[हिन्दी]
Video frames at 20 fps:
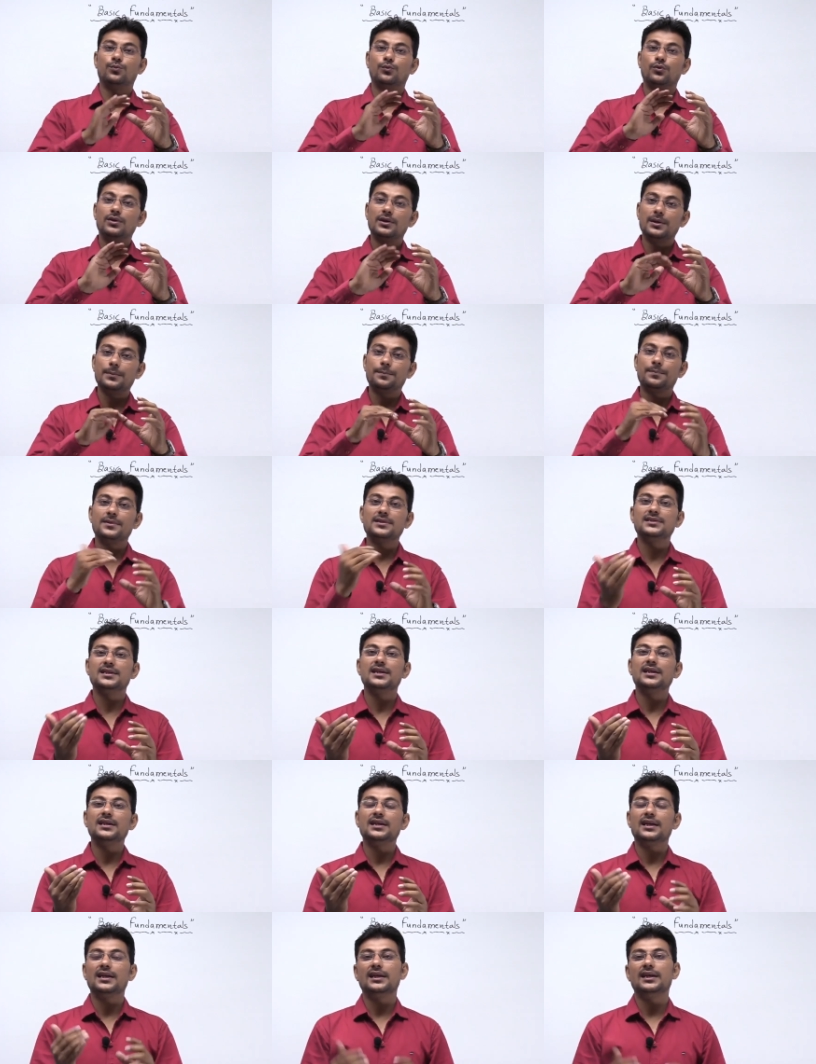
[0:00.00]
को रिप्रेजेंट
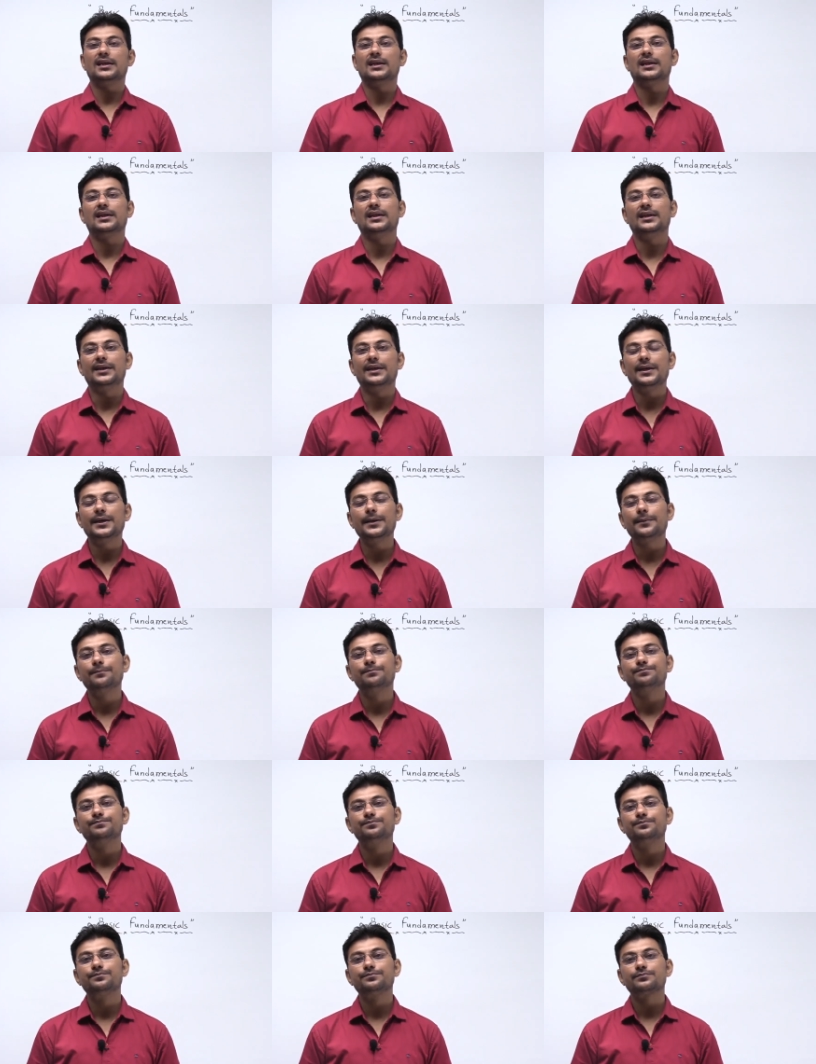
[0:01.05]
करने के लिए
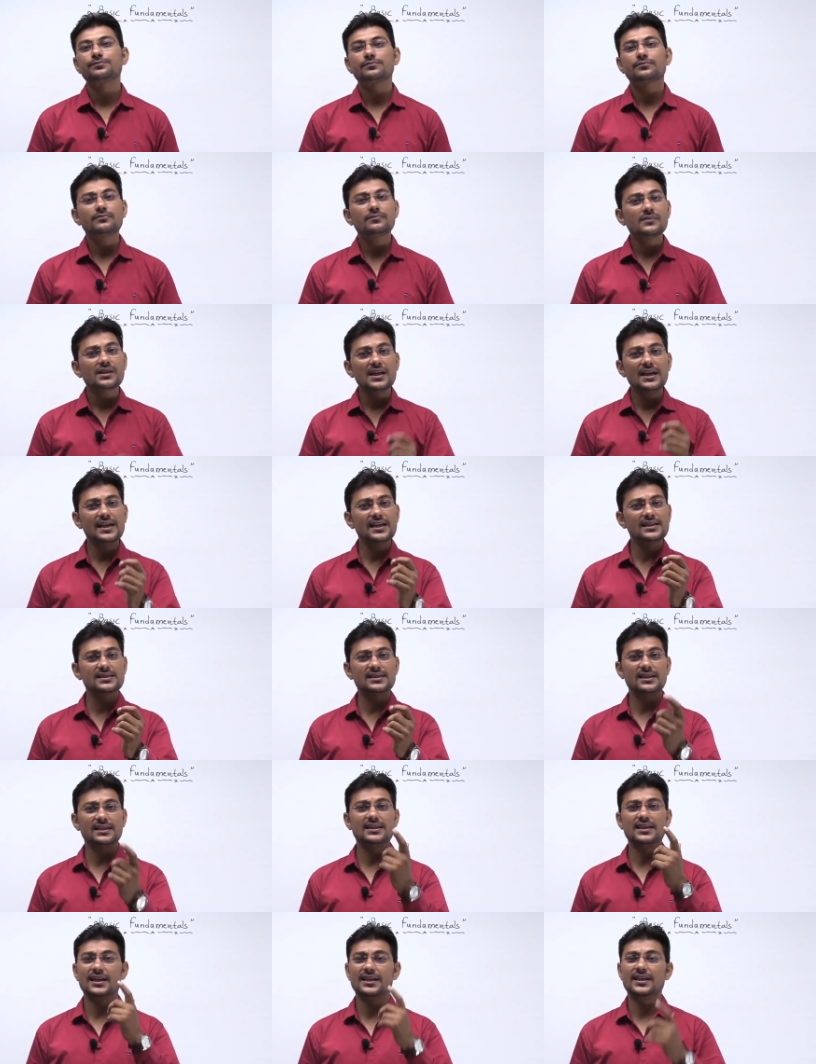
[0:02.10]
एक
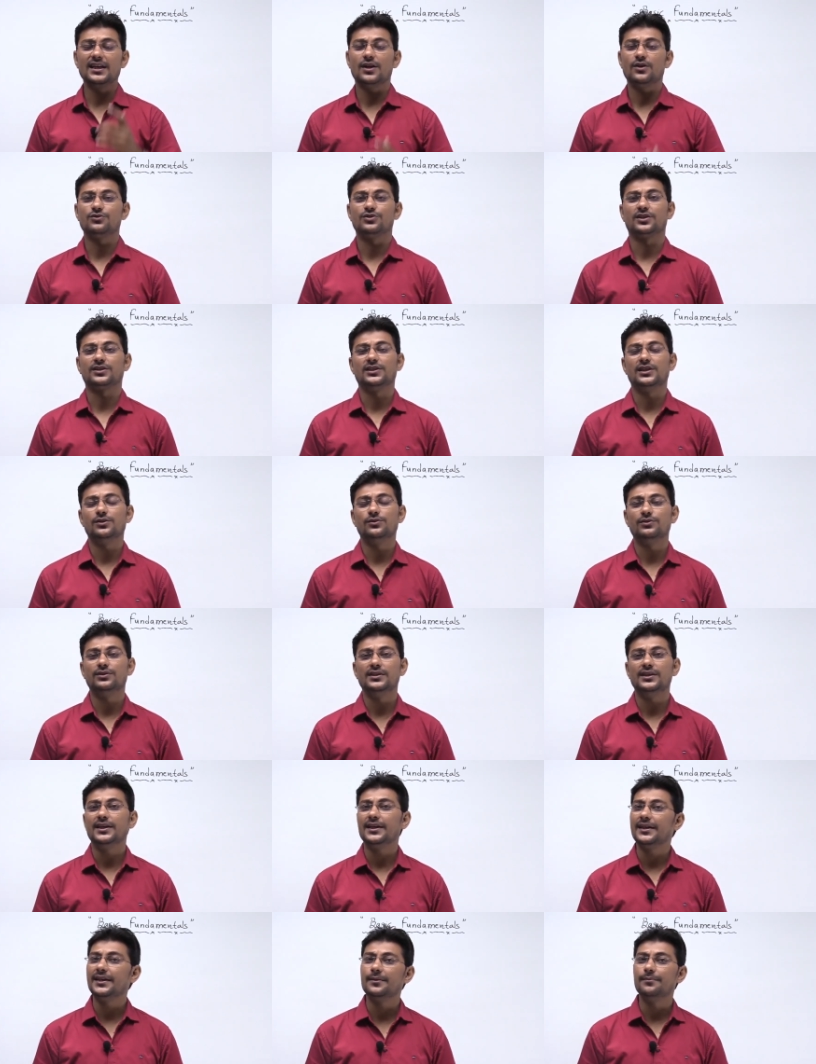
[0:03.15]
संख्या की आवश्यकता होती है
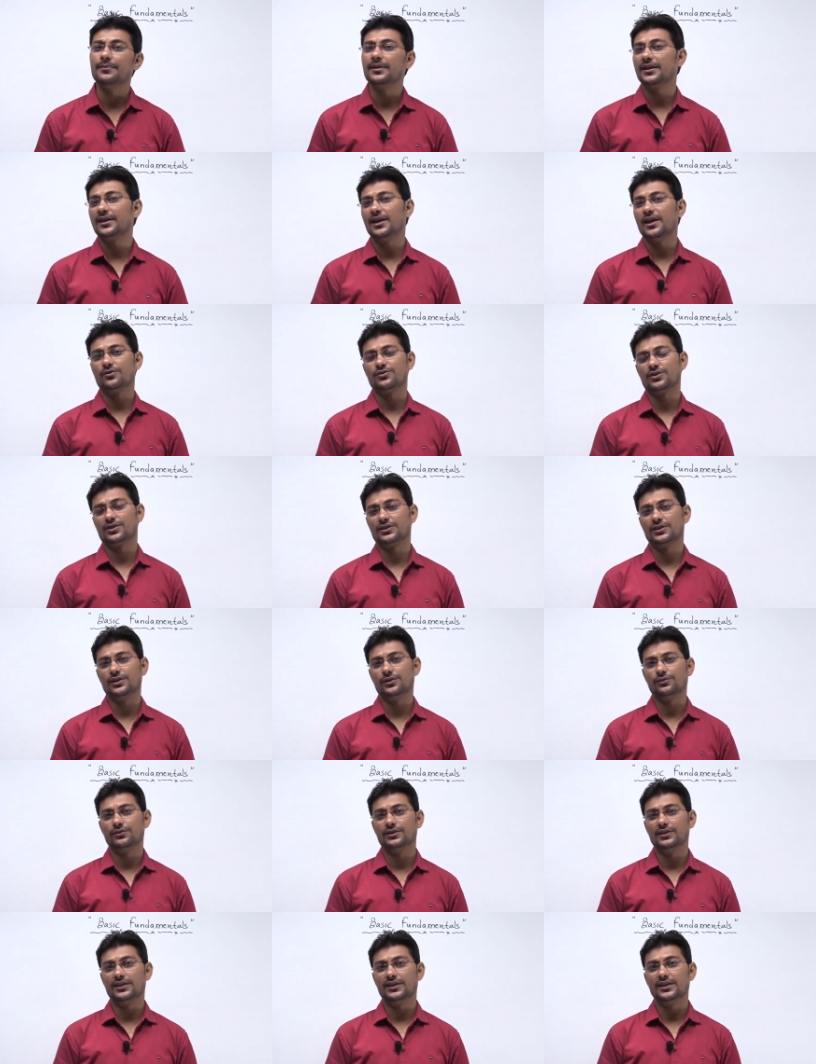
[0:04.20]
एक नंबर की आवश्यकता
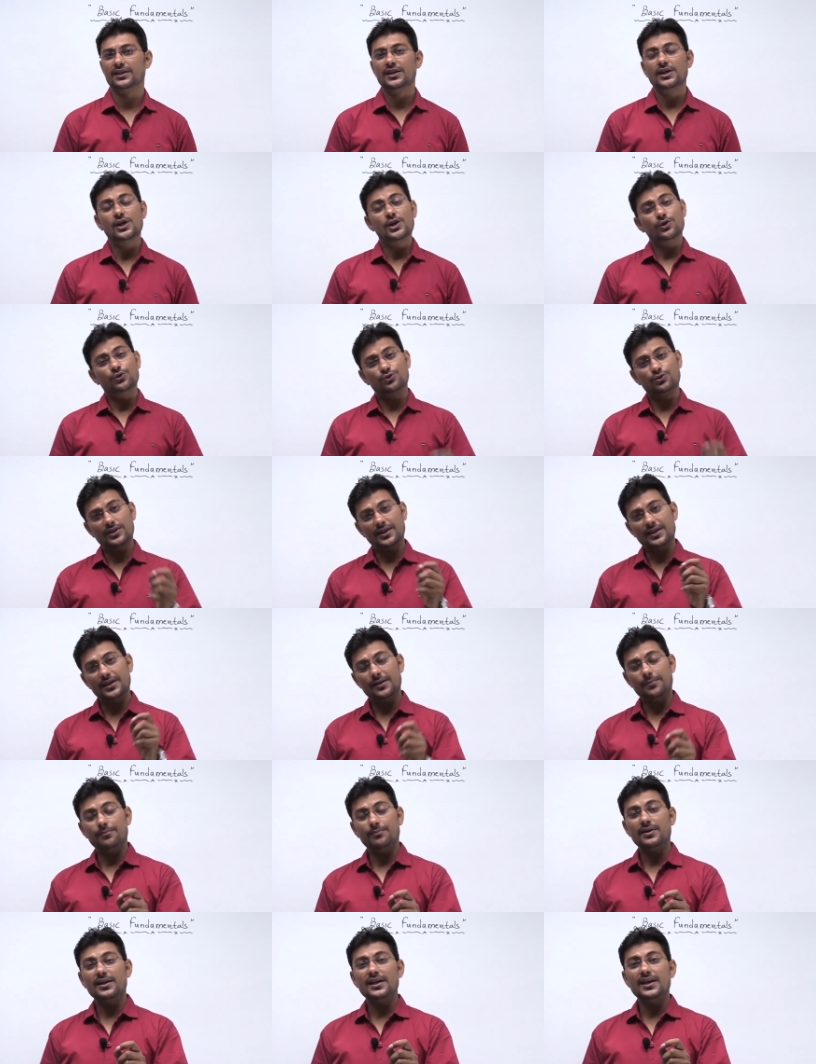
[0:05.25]
होती है जो ये
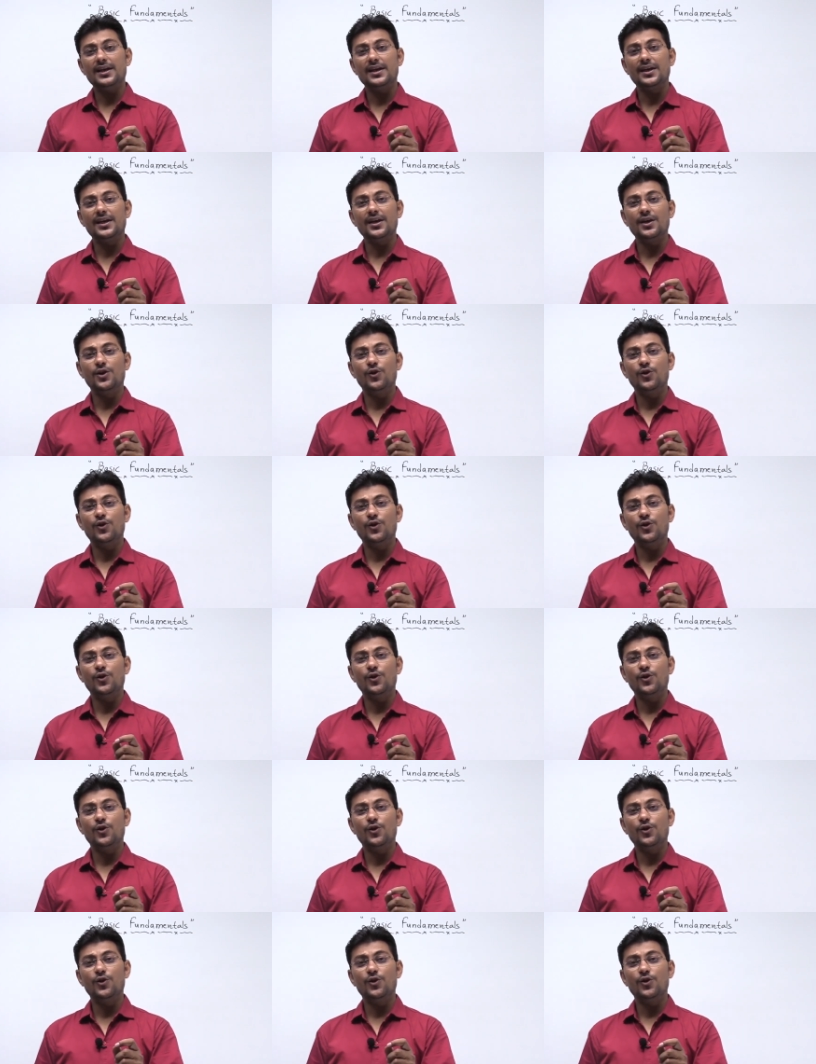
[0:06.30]
नंबर है